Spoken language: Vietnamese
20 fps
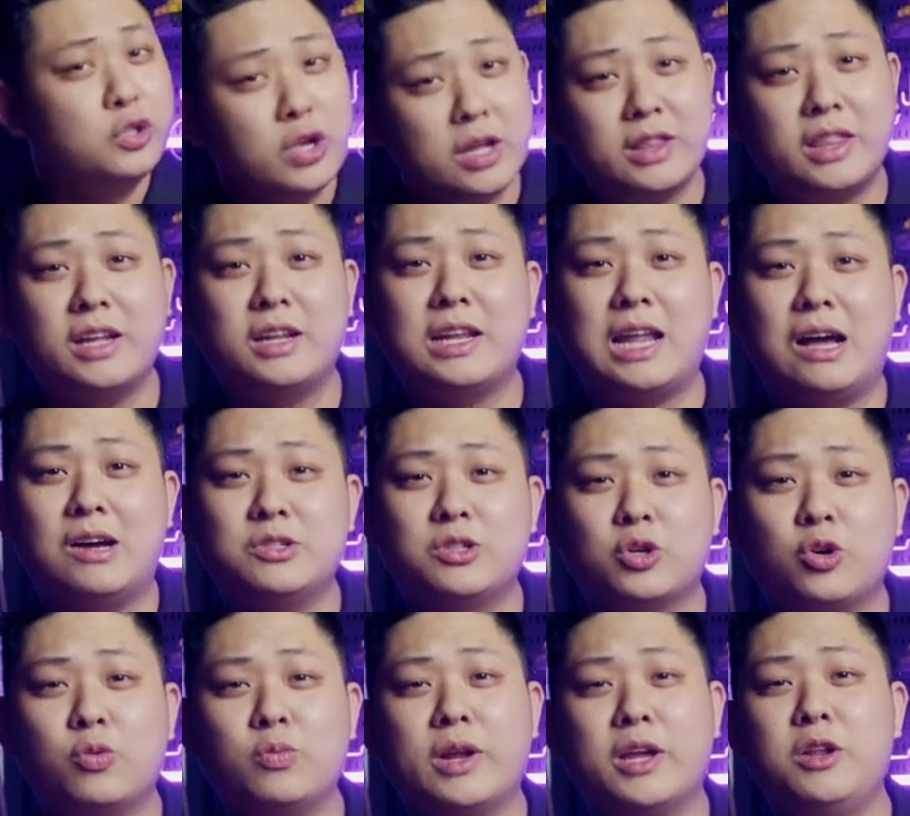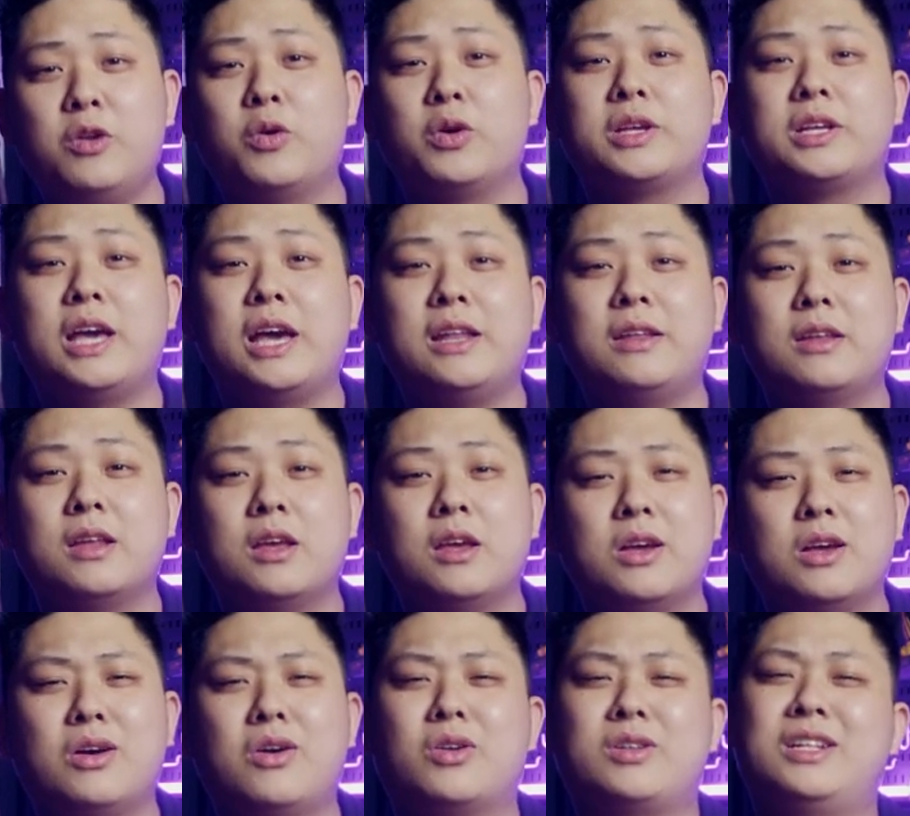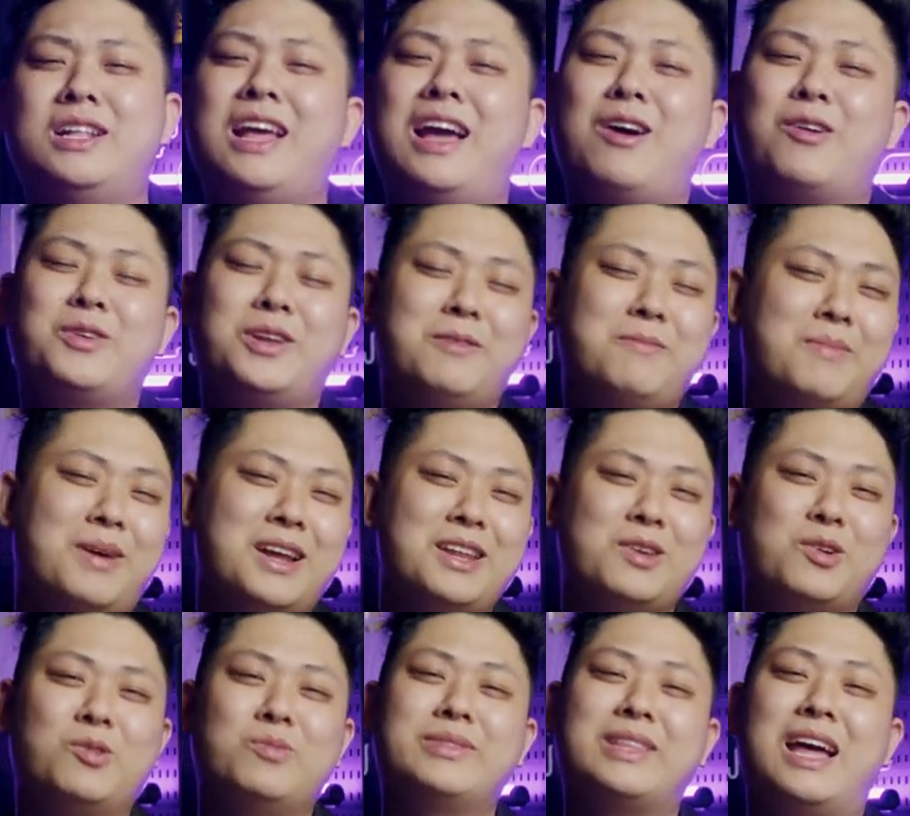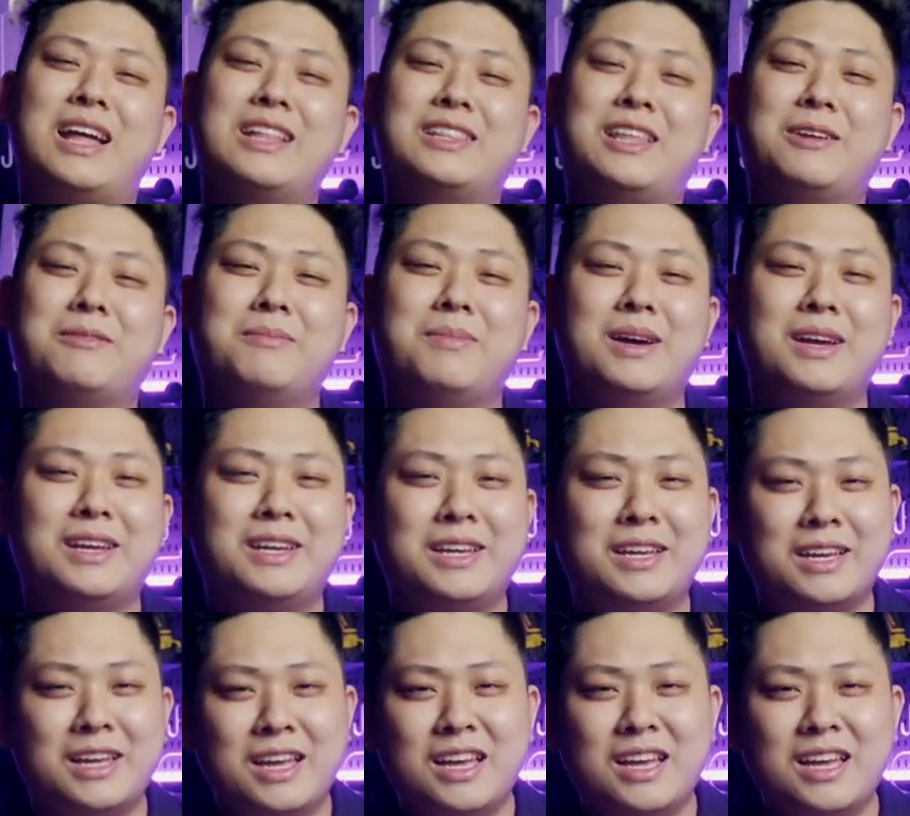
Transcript: Chuyện tình nào rồi cũng đến hồi kết, ngọt ngào đến mấy thì cũng tan thành mây.